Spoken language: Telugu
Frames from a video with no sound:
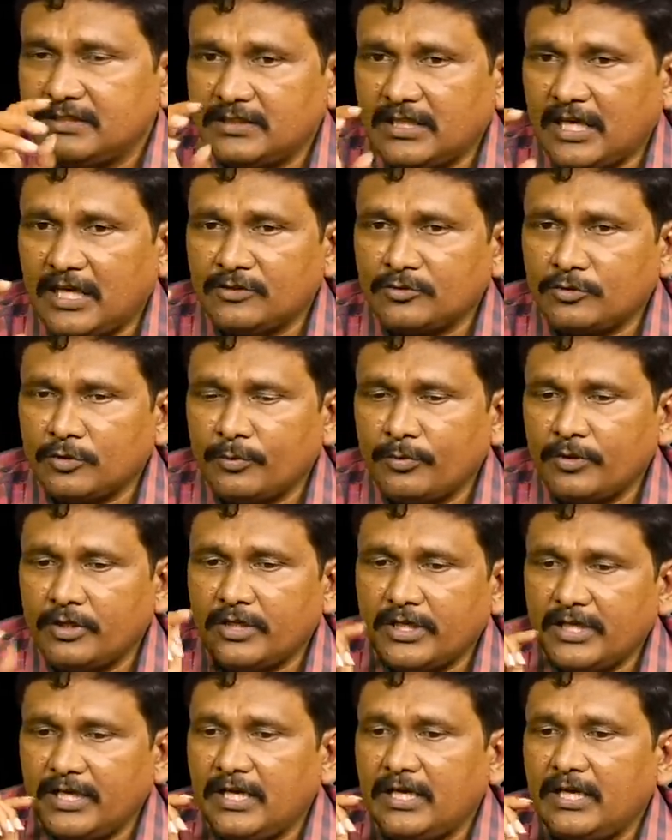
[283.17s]

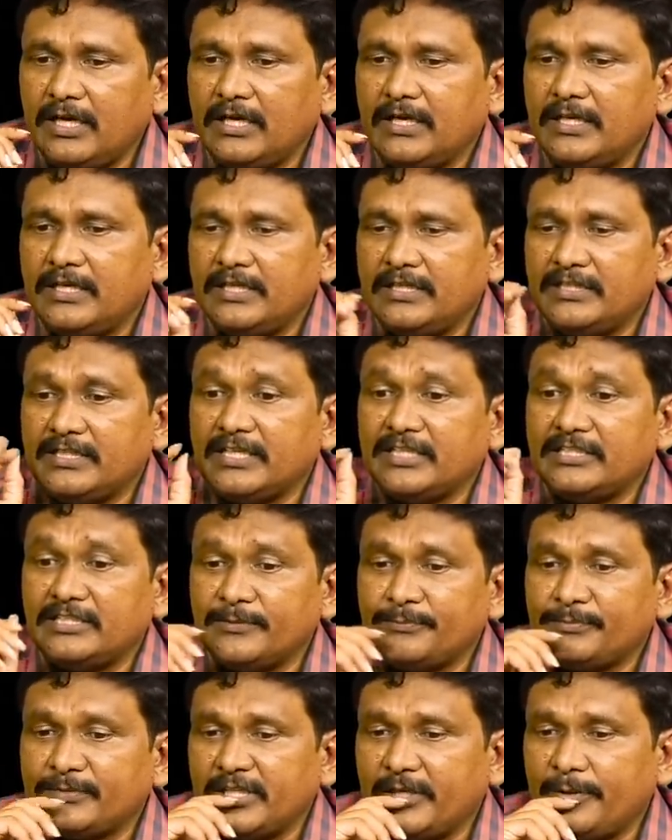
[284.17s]
దాంతోపాటుగా ఏదైనా
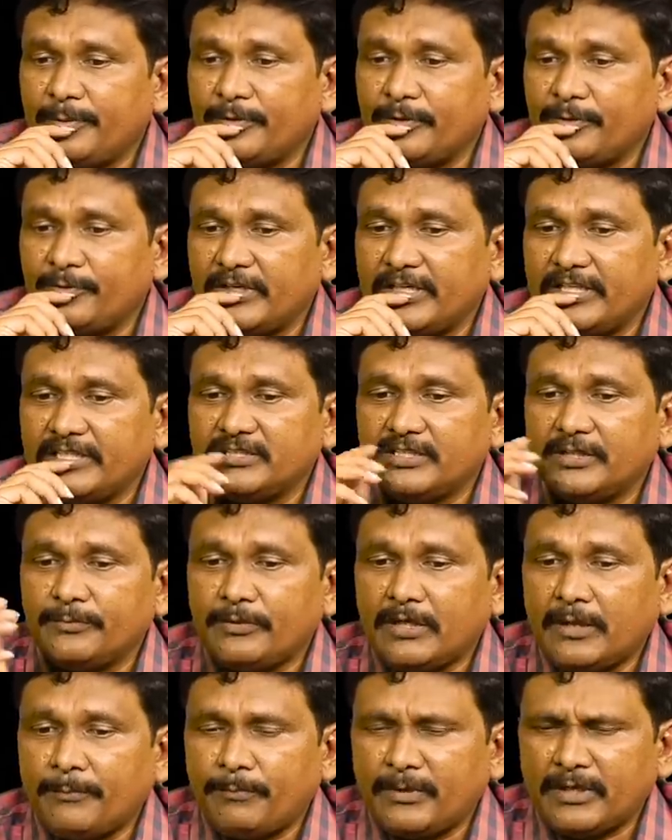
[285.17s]
చెప్తే ఇప్పుడు ఫర్
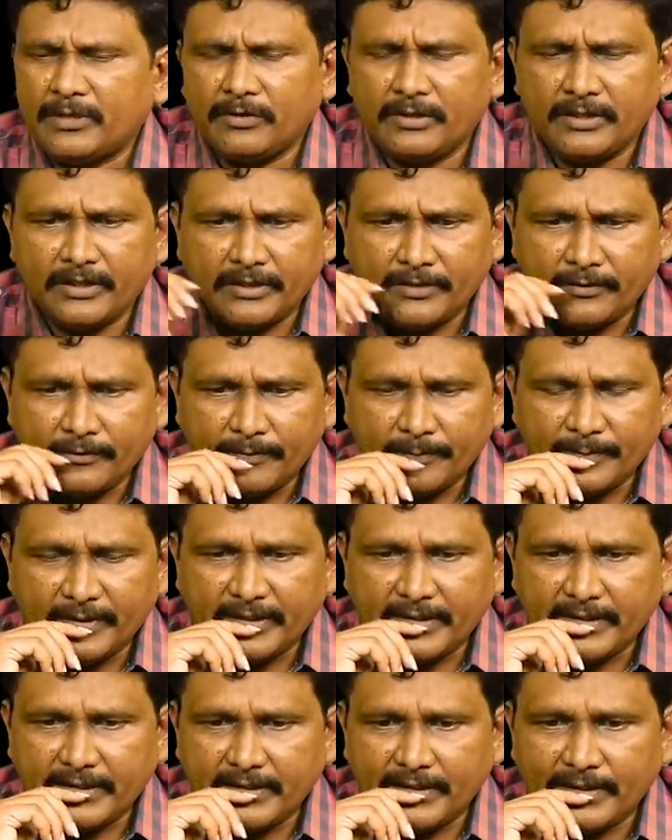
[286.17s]
ఎగ్జాంపుల్ అప్పట్లో నేను
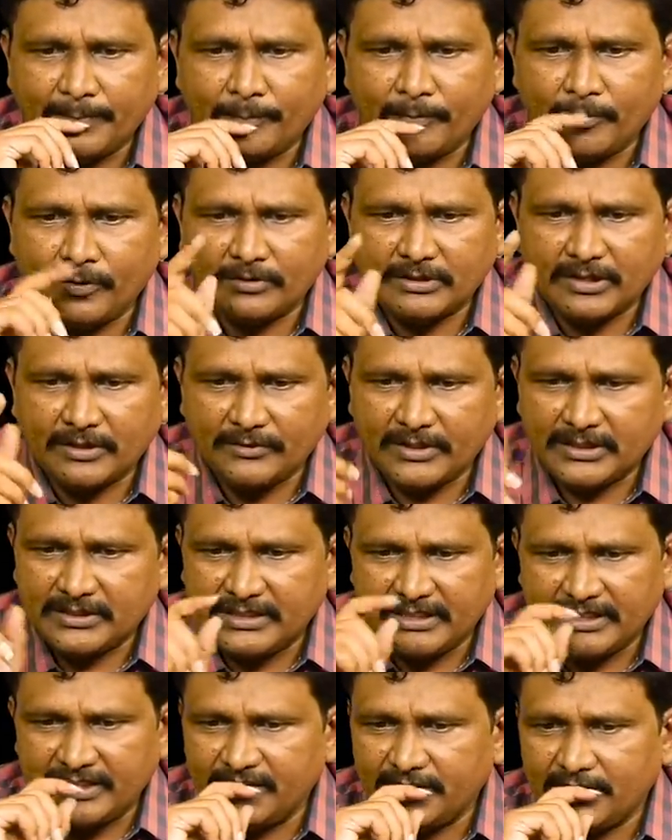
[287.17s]
మనకి అప్పుడు తర్వాత
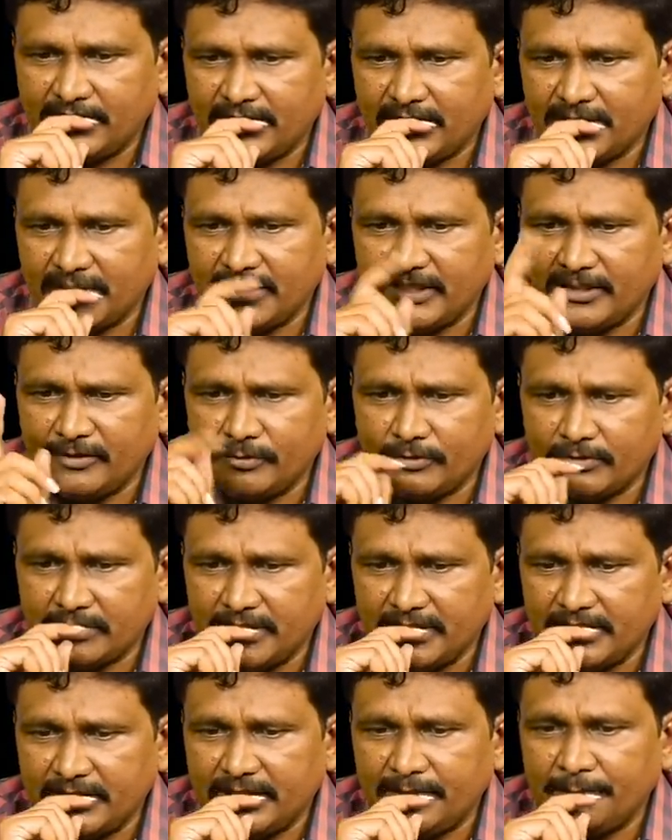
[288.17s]
జరిగిందో తెలియదు కానీ
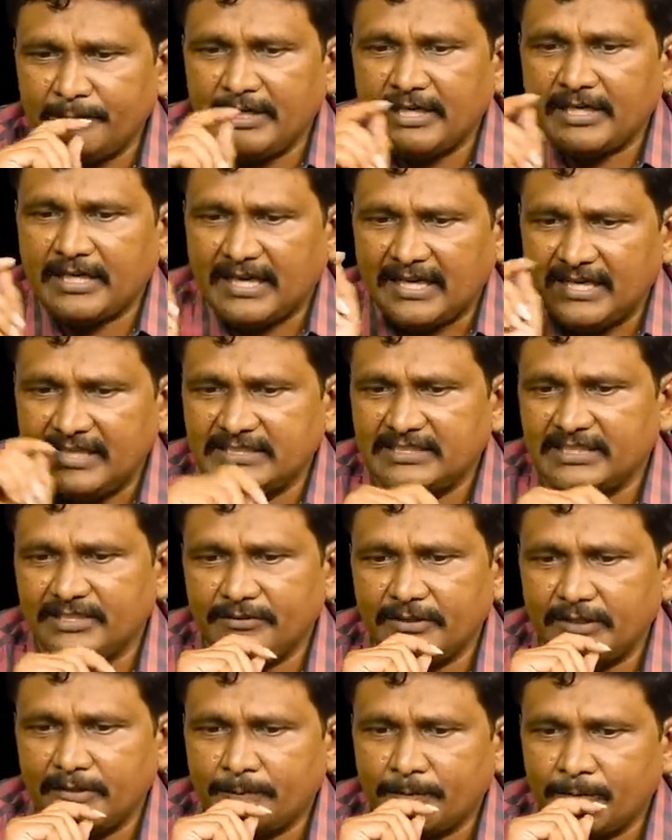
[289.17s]
గుర్తులేదు కానీ మేము కాలేజ్
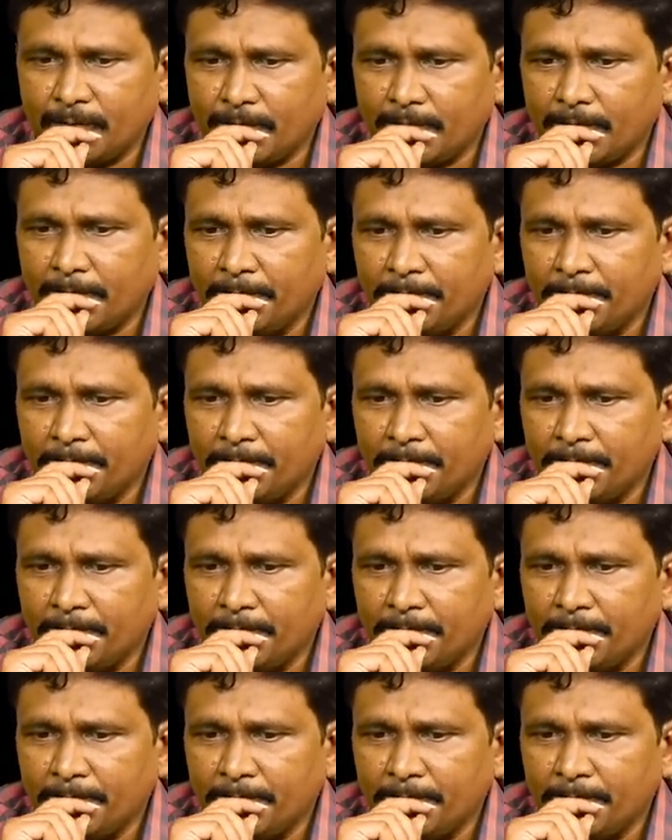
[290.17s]
చదివేటప్పుడు